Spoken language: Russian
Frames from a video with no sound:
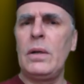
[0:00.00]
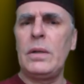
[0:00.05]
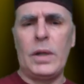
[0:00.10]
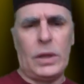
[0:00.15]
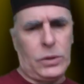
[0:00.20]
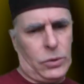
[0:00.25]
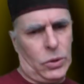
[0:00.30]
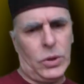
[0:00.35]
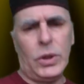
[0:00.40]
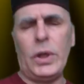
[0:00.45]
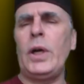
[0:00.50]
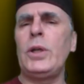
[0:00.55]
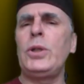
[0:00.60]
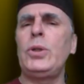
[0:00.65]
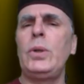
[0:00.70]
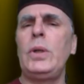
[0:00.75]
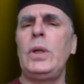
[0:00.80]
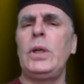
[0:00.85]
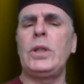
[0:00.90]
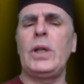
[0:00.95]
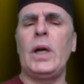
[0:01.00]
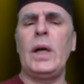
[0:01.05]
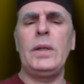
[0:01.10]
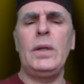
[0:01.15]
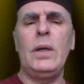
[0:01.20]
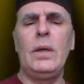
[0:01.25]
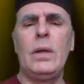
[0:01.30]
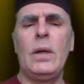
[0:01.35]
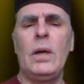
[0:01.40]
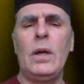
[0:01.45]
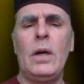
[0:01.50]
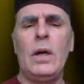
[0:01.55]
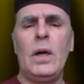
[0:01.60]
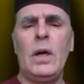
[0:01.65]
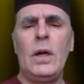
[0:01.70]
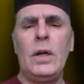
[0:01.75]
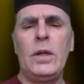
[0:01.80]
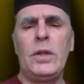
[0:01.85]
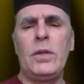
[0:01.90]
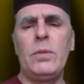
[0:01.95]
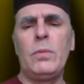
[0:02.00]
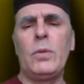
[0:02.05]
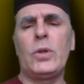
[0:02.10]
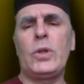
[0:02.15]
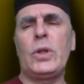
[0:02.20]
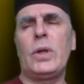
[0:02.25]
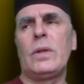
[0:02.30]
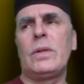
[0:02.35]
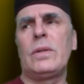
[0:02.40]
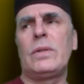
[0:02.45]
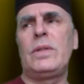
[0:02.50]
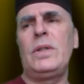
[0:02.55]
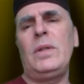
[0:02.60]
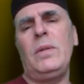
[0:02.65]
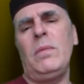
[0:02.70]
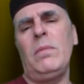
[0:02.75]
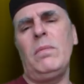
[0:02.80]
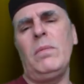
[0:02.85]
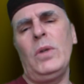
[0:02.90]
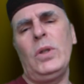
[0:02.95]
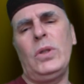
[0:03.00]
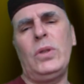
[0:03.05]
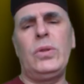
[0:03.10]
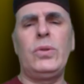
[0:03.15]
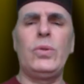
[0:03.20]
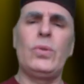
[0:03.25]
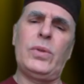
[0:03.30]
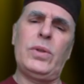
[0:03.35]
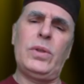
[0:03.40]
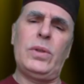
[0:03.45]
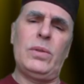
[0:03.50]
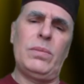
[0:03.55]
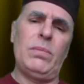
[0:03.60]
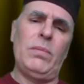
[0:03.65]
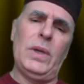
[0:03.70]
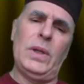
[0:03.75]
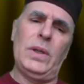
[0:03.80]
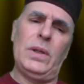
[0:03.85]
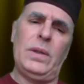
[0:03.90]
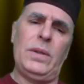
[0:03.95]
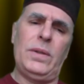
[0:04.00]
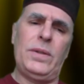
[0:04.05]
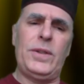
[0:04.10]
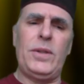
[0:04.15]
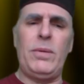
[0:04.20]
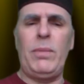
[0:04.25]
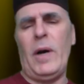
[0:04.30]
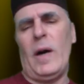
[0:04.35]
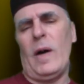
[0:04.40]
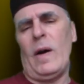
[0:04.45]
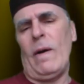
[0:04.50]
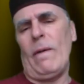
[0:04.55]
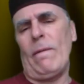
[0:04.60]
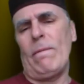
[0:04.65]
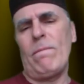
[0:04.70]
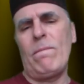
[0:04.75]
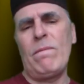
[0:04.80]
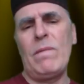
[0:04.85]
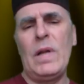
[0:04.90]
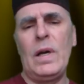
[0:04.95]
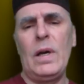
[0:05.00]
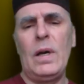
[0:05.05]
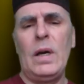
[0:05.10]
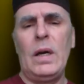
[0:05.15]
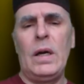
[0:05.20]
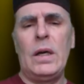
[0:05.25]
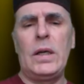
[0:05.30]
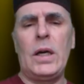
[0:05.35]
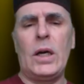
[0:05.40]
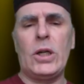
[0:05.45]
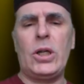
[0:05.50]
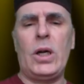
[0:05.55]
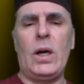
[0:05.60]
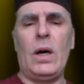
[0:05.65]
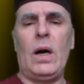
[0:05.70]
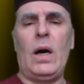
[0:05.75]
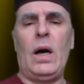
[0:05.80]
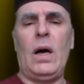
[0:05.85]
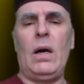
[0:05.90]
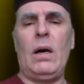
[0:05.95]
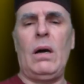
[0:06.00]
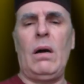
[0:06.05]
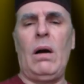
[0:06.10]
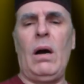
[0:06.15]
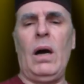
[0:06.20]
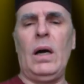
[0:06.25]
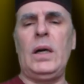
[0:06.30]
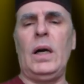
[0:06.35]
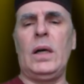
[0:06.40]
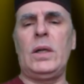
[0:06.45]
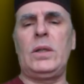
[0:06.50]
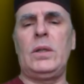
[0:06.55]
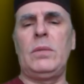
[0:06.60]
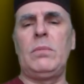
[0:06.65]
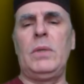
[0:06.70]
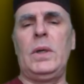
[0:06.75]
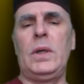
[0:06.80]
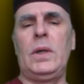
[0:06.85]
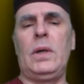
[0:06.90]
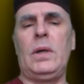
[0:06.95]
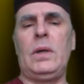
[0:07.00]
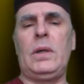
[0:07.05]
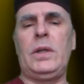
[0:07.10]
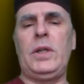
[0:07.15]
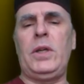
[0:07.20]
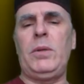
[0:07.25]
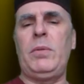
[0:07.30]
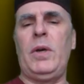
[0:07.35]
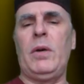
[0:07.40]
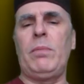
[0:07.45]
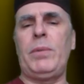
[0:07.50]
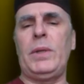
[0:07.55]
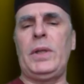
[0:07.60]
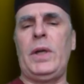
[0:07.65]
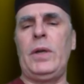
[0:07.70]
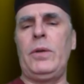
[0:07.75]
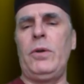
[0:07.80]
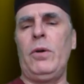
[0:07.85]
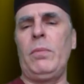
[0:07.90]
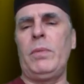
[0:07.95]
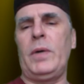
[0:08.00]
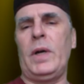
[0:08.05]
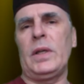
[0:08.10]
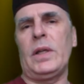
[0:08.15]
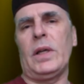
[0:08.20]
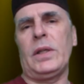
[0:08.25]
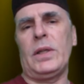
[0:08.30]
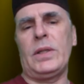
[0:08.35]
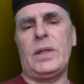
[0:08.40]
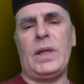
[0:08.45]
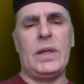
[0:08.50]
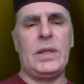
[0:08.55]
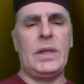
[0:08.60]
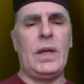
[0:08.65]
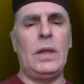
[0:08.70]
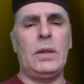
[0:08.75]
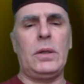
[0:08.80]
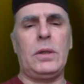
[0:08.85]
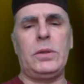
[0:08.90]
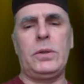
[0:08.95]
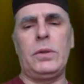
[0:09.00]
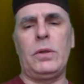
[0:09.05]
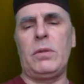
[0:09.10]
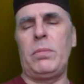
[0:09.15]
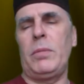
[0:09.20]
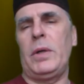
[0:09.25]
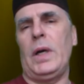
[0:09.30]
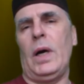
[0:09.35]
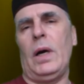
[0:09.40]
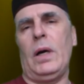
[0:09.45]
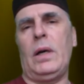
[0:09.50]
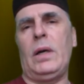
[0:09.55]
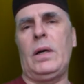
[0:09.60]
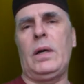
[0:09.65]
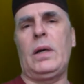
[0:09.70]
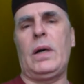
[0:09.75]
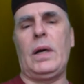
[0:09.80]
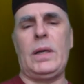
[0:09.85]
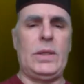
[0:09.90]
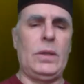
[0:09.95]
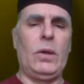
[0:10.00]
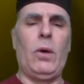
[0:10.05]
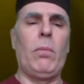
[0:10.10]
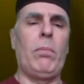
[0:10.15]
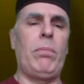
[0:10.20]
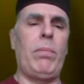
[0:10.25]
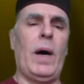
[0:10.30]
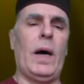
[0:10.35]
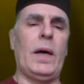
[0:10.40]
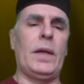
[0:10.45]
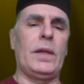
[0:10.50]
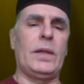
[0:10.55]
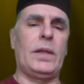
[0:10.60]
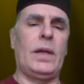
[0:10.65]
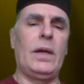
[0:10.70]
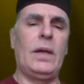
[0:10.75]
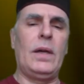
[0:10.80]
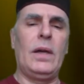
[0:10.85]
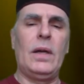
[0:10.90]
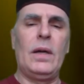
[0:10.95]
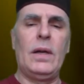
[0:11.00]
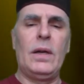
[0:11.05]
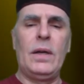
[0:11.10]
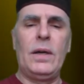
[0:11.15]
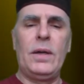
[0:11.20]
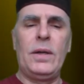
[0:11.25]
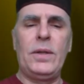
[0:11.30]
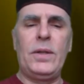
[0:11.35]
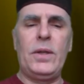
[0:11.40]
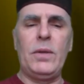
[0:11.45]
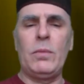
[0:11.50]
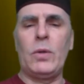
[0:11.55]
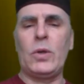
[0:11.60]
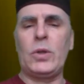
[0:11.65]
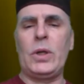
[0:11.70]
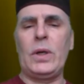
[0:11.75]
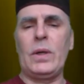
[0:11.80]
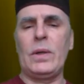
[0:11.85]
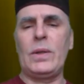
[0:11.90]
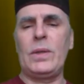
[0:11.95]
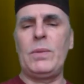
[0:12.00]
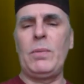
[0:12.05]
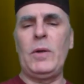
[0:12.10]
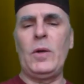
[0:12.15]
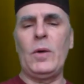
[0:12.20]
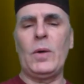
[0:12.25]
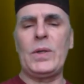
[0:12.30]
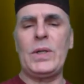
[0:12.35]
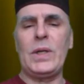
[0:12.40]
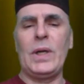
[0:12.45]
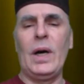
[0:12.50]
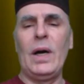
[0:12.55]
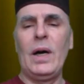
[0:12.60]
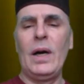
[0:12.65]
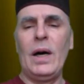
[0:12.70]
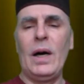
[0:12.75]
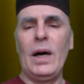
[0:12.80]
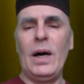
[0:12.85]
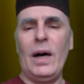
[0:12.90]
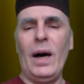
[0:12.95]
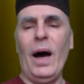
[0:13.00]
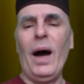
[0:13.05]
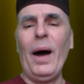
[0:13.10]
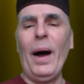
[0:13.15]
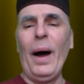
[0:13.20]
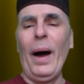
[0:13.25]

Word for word: Я тоже хочу решать. Тимошка, да мы тут, мы тебя... Яшка, а как же мы к тебе подойдем, когда ты сказал, что от меня козлом пахнет? Тимошка смеется. А